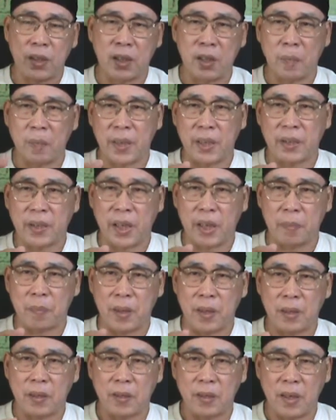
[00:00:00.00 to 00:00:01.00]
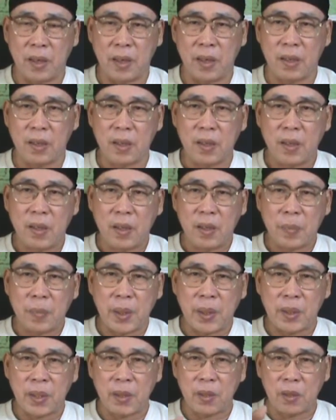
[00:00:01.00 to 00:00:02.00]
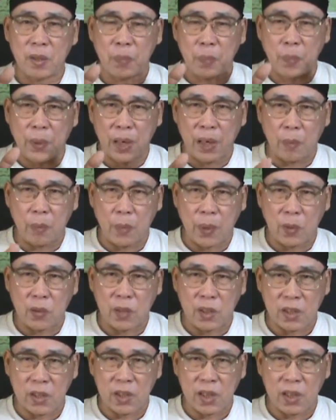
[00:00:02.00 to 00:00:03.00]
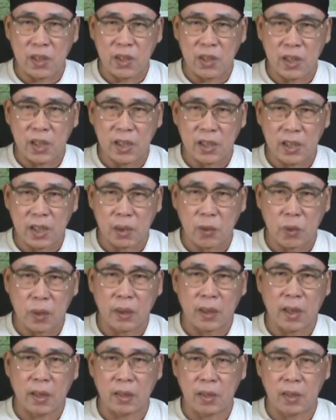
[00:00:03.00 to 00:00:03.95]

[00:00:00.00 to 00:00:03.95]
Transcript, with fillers: 因为 maintain 嘛啊，maintain 就是把它保持在现在状态，